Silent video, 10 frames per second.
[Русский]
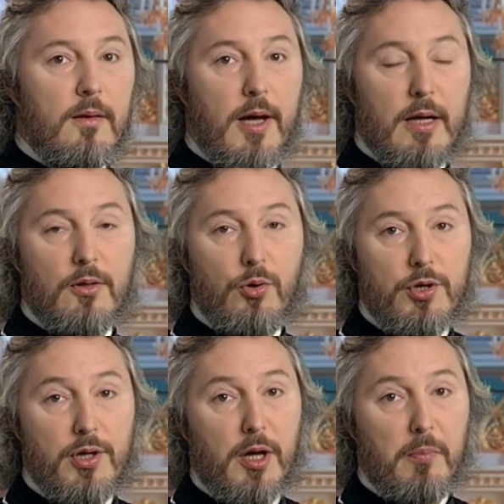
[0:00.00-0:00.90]
Так
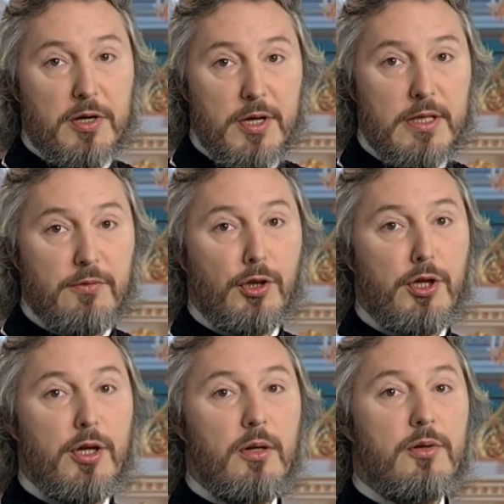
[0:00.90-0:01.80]
точно и божественный
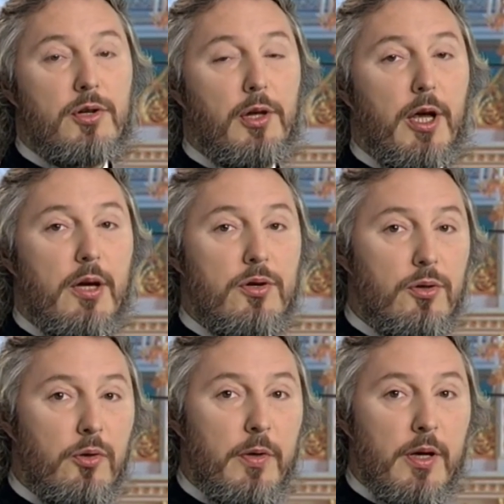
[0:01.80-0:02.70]
Нил желая,
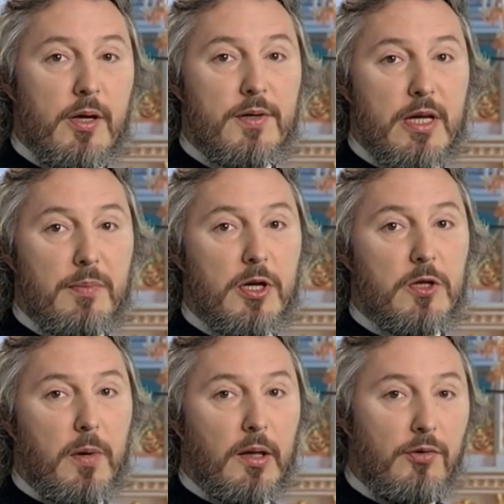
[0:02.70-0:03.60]
чтобы и самые
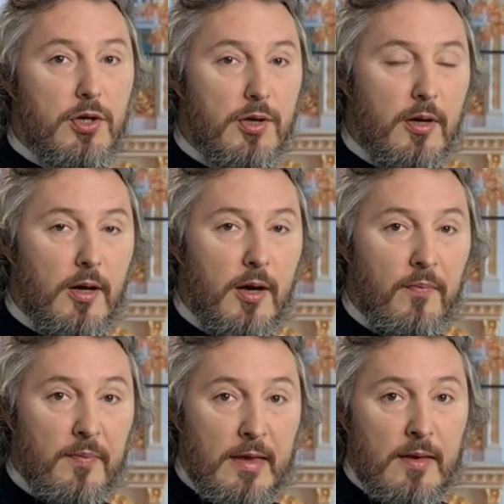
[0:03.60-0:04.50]
сподвижники
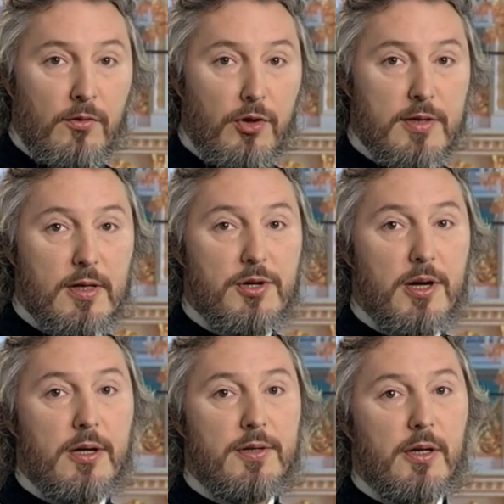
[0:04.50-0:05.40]
не
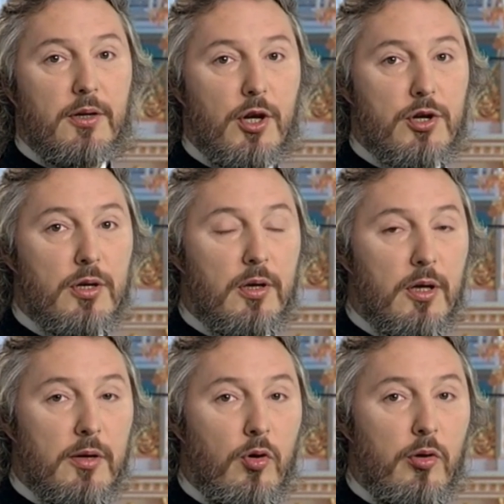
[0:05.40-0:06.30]
слышали сердечных
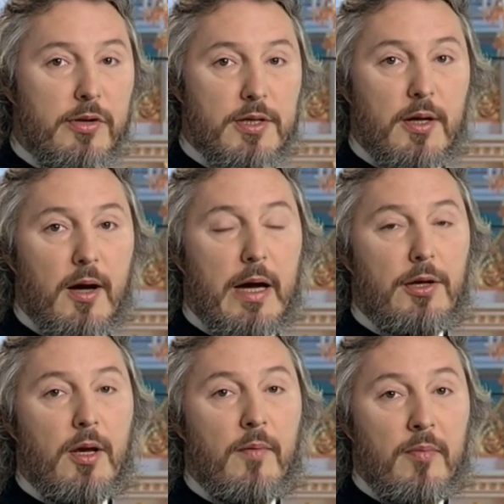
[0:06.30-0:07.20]
его
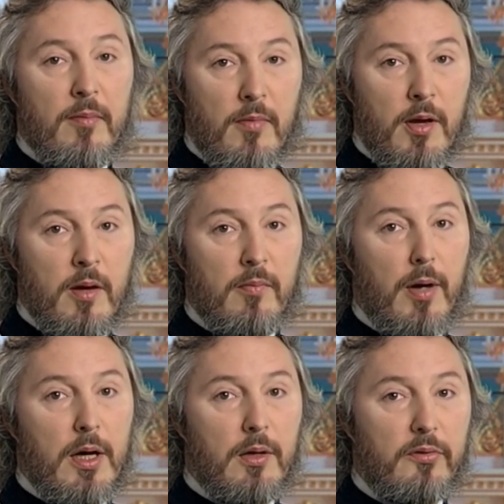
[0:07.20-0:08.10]
воздыханий и
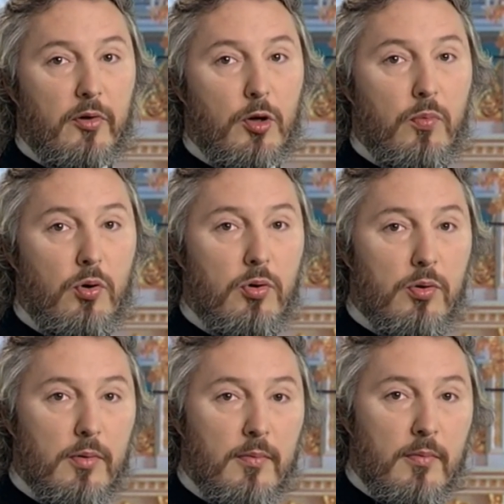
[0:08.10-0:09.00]
молитв к
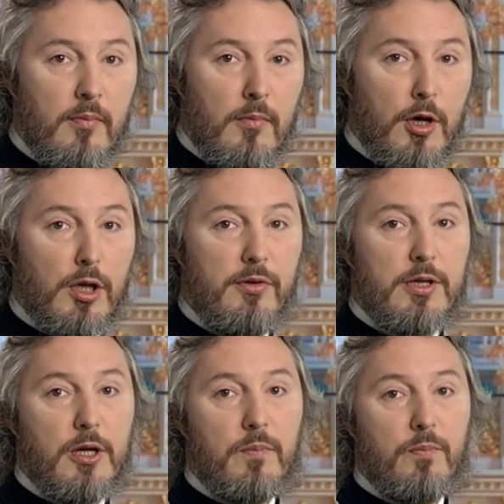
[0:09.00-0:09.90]
Богу, и не
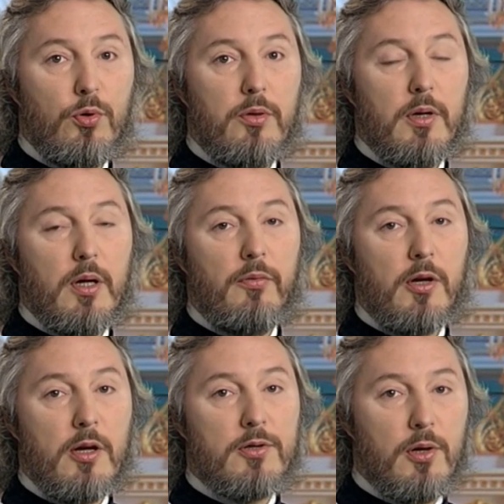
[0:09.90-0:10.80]
видели подвигов
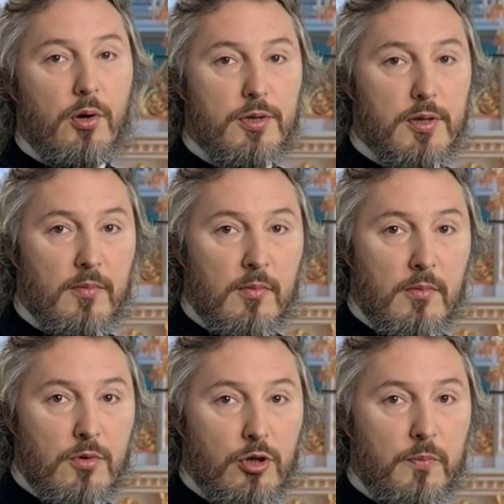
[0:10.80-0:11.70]
и слез,
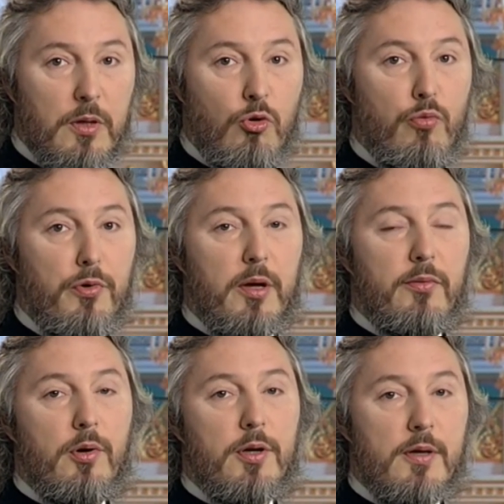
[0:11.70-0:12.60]
чтобы ум
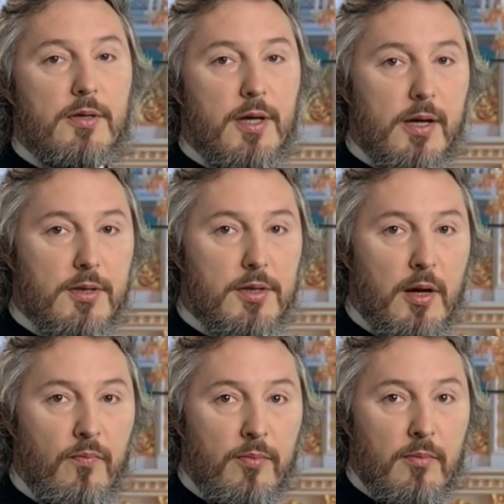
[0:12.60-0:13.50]
его и
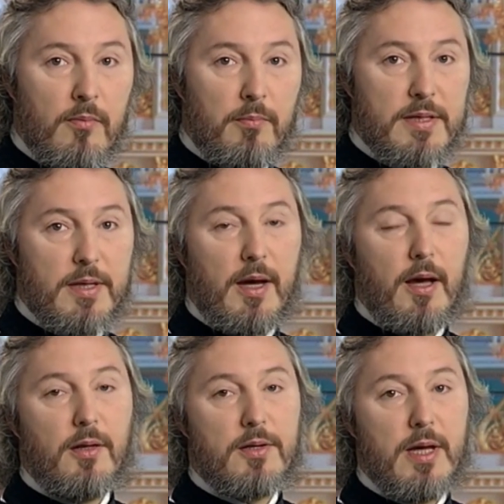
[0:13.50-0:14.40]
сердце
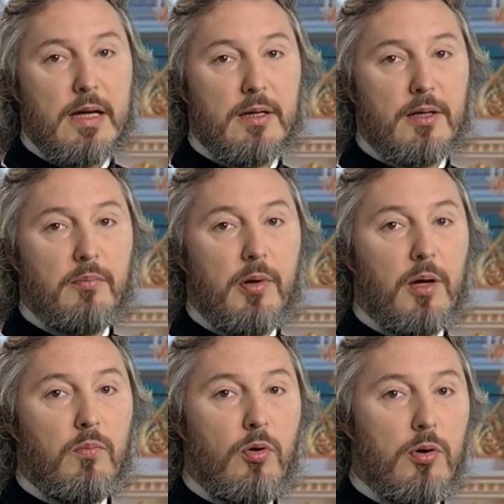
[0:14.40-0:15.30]
постоянно заняты
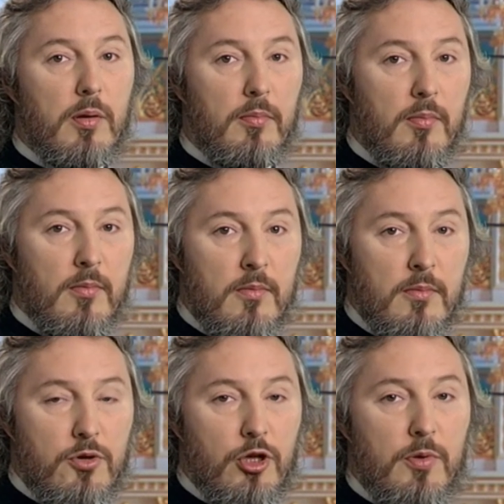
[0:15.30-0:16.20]
были Богом,
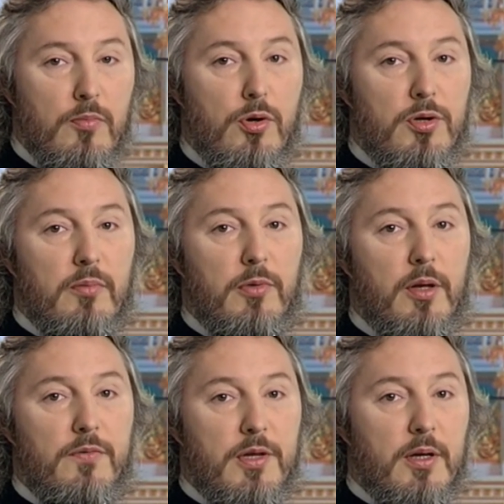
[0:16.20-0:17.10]
чтобы можно
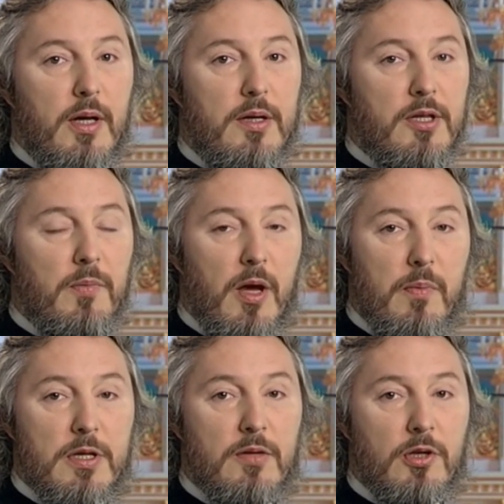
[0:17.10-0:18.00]
было всегда себя
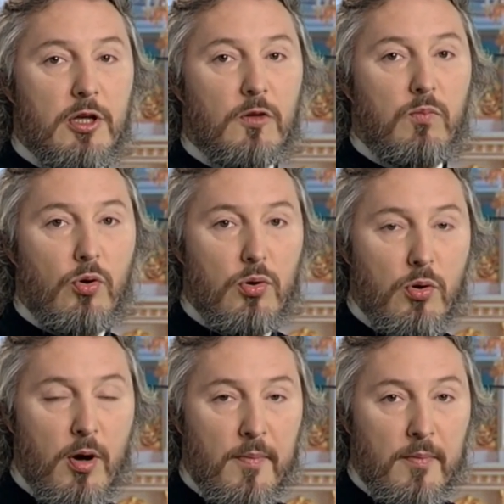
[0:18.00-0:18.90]
посвятить
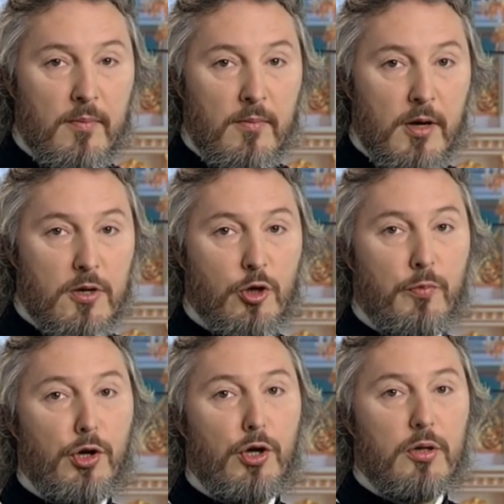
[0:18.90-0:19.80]
Богу, и
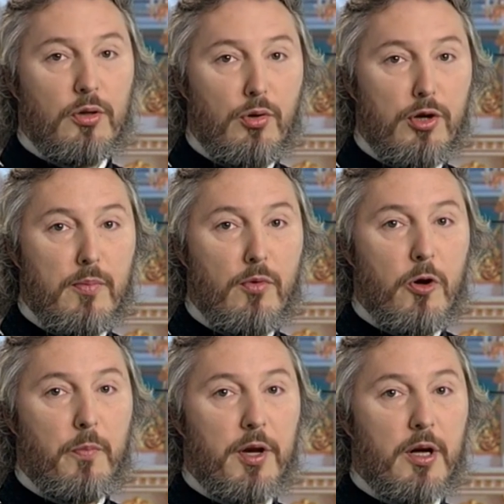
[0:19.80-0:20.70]
чтобы никто не
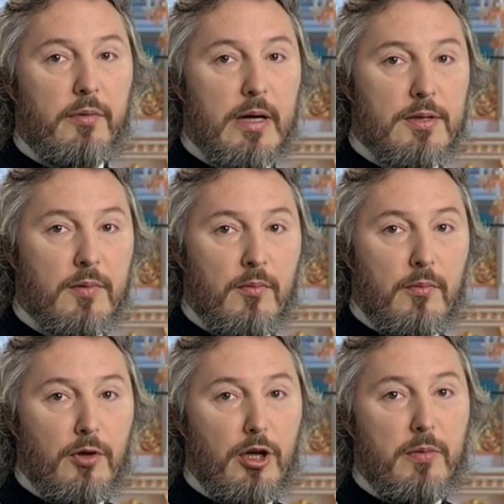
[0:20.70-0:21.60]
мог прерывать
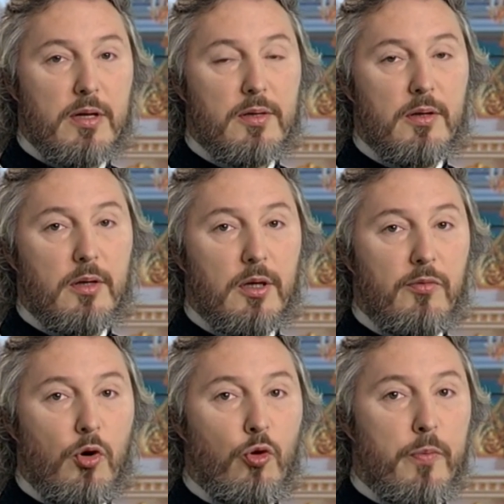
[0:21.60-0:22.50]
небесных
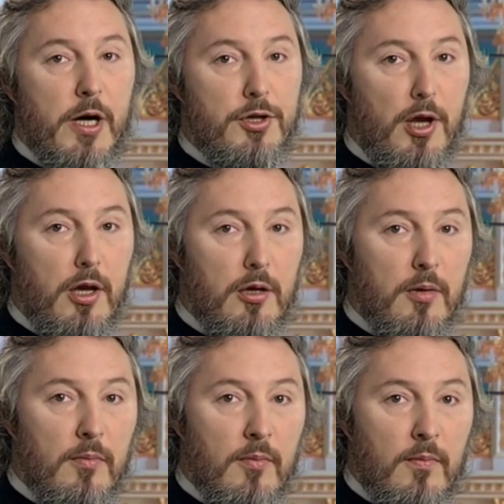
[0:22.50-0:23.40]
его
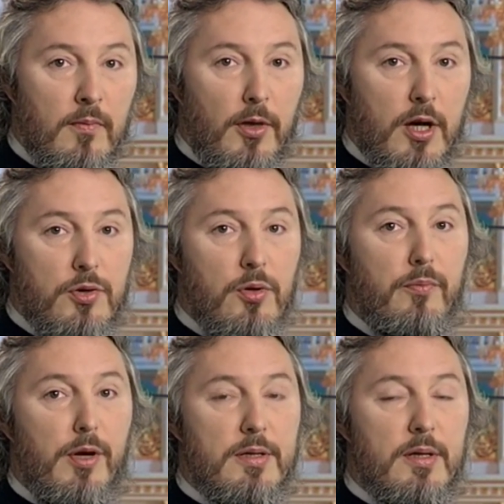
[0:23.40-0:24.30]
упражнений, нашел
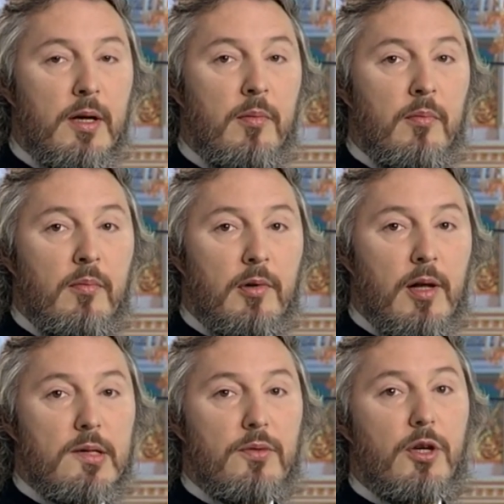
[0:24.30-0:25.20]
место
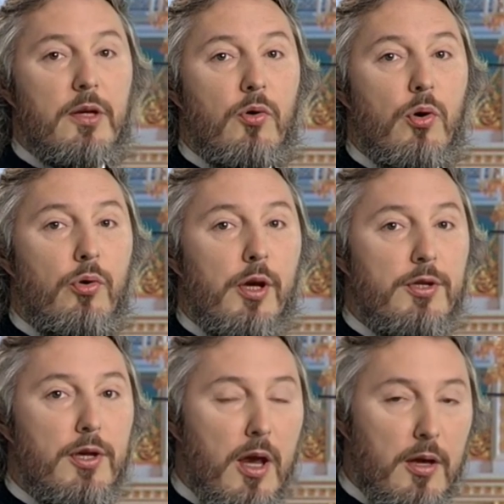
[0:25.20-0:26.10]
для своего
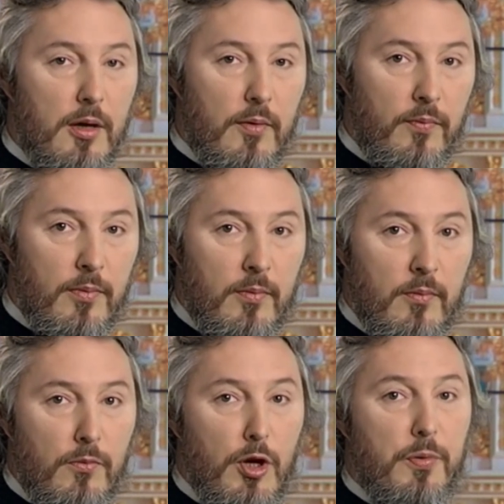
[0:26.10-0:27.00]
уединения,
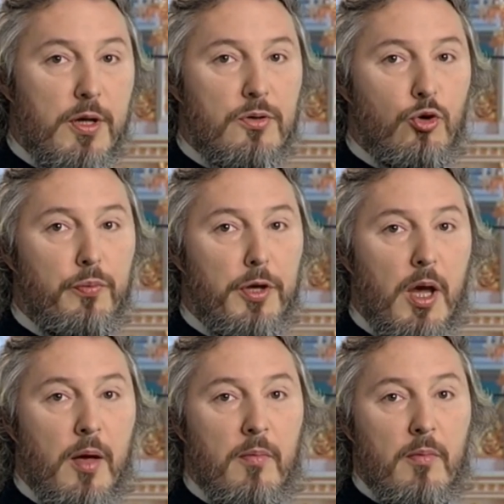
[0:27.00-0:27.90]

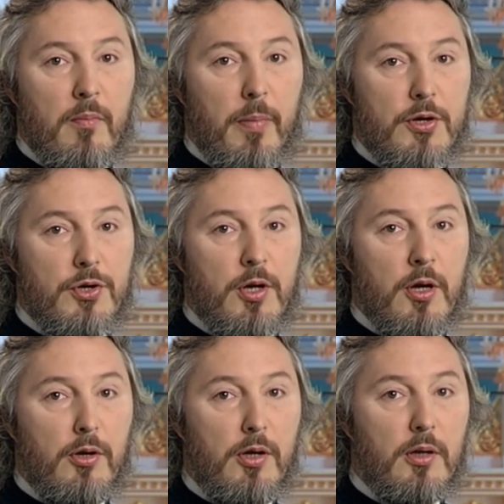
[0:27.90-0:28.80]
неприступное
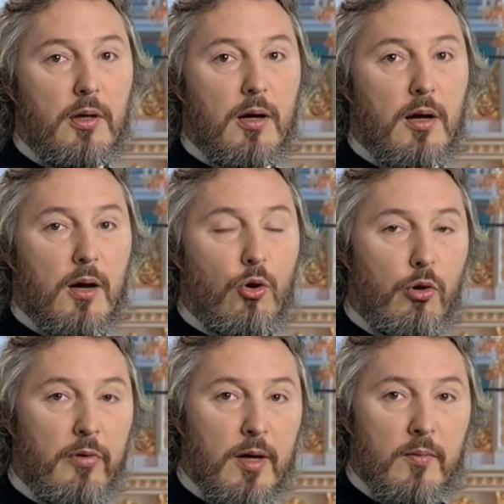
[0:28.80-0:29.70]
почти ни для
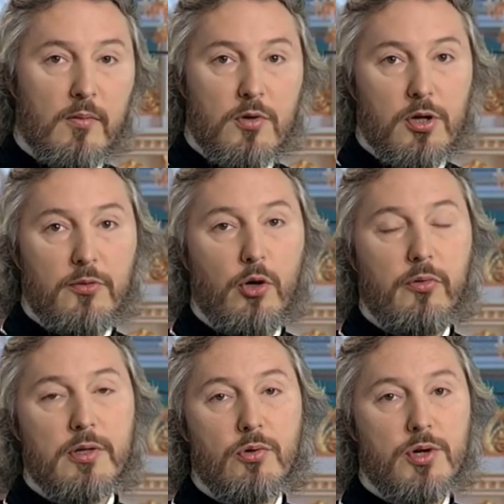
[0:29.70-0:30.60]
какого
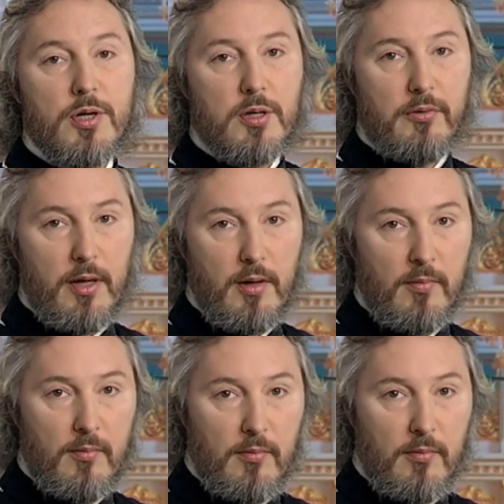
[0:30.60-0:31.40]
живого существа.